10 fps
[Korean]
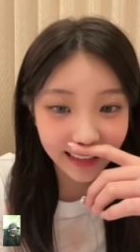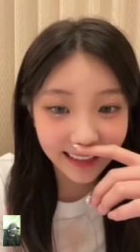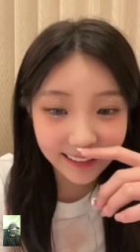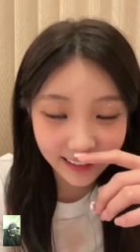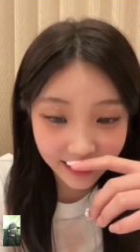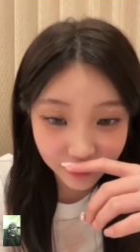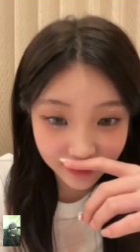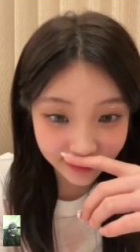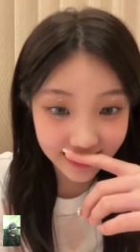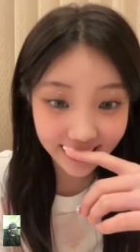개인
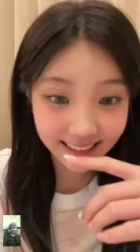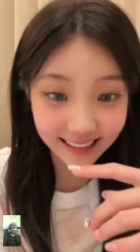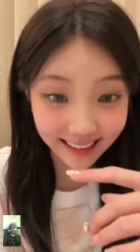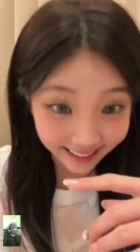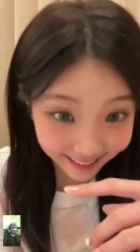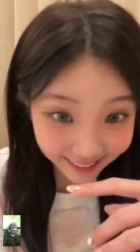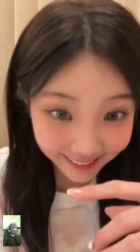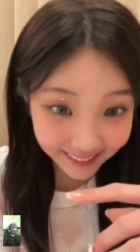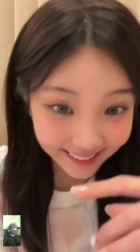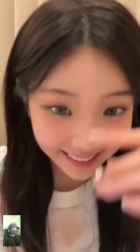라이브를 제가
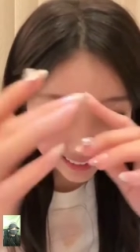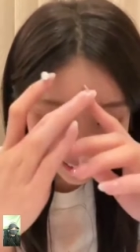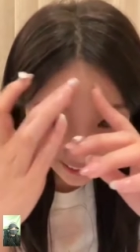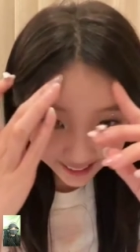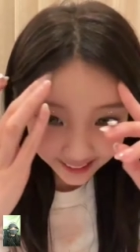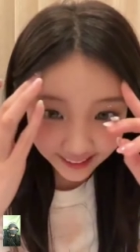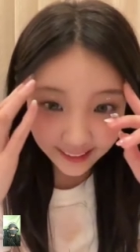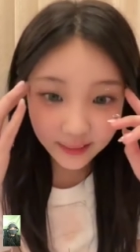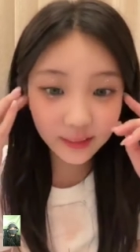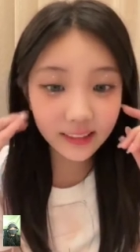잘해요?
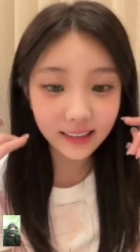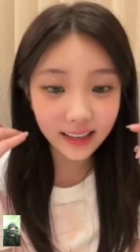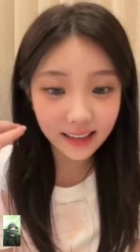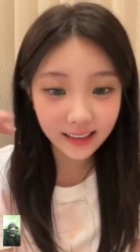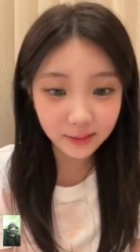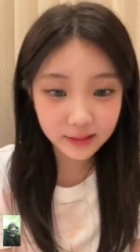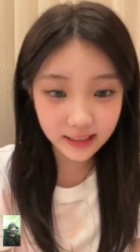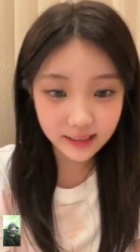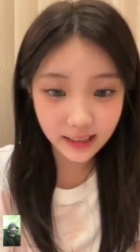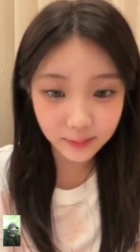언니야 개인 라이브
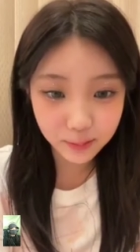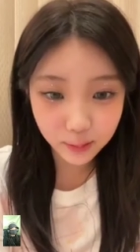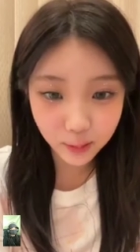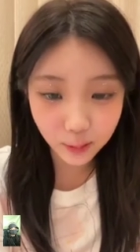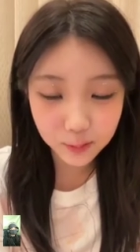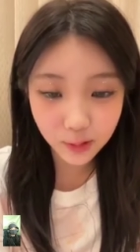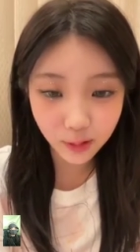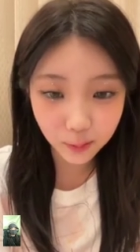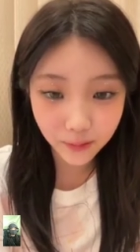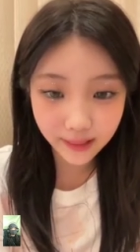잘해서 앞으로도
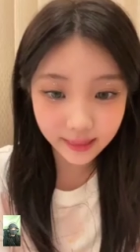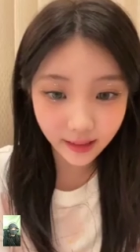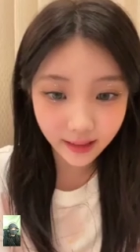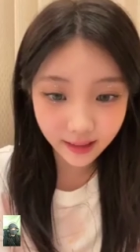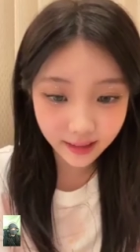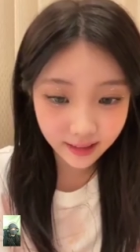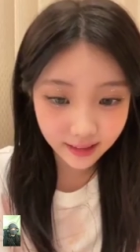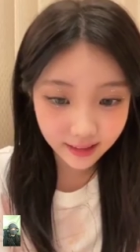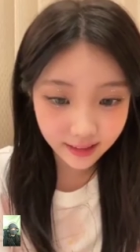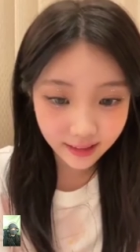걱정 없겠다?
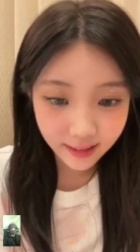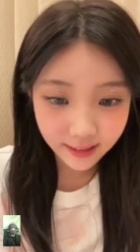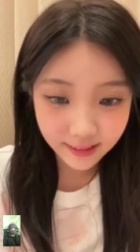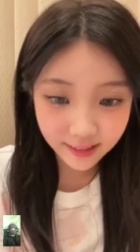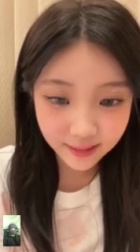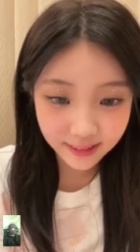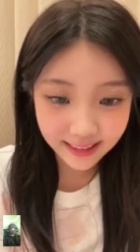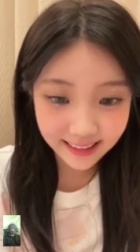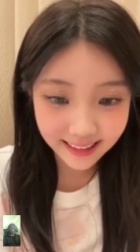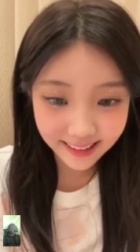아닌 것
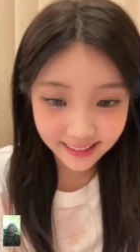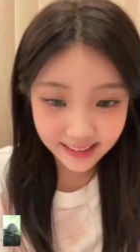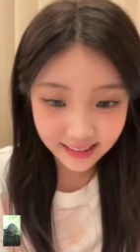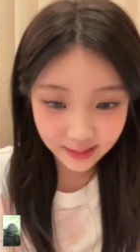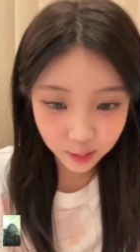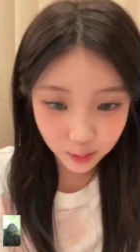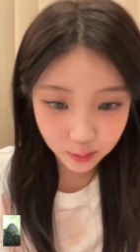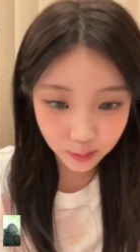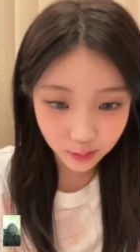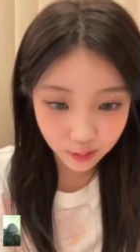같은데 제가
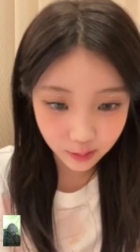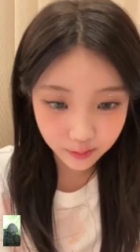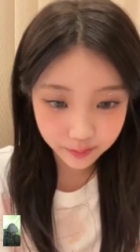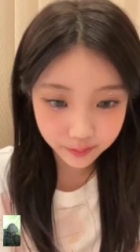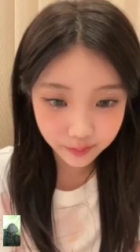조금 더